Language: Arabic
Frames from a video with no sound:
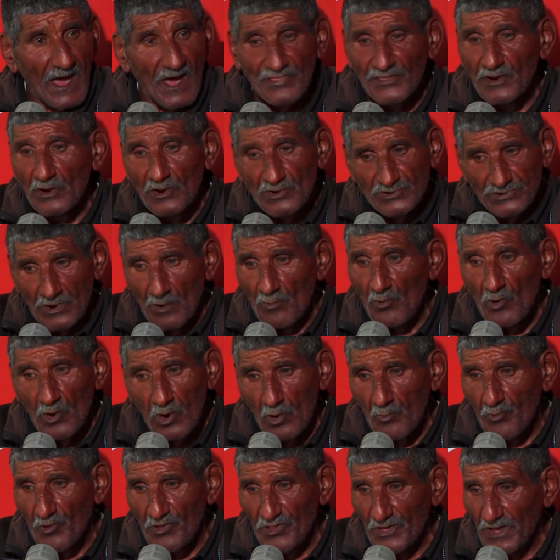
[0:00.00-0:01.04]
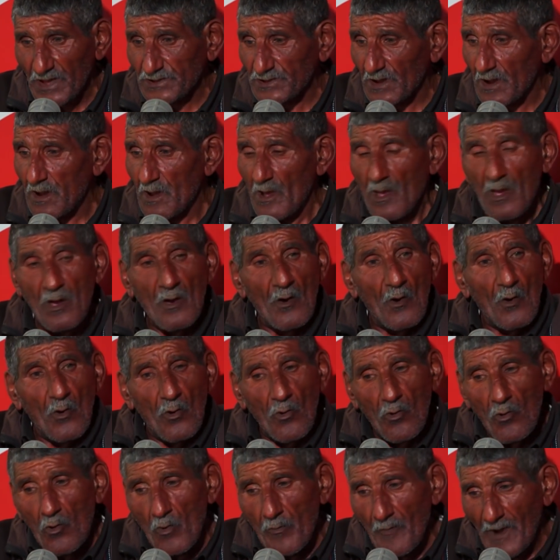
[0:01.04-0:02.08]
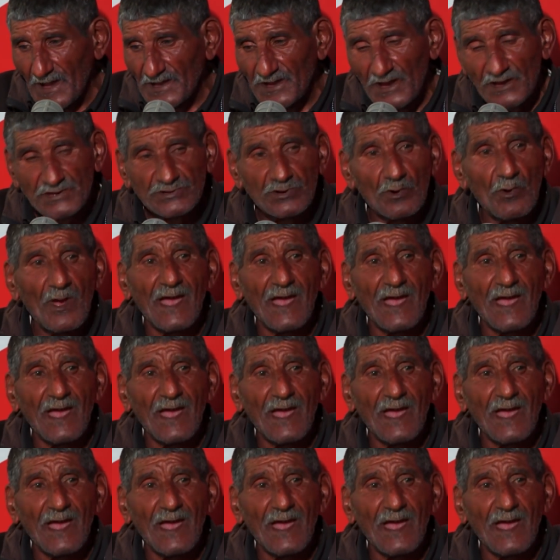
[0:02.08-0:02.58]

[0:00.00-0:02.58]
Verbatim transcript: حاضر نسوي لك وضعيتك ومعليش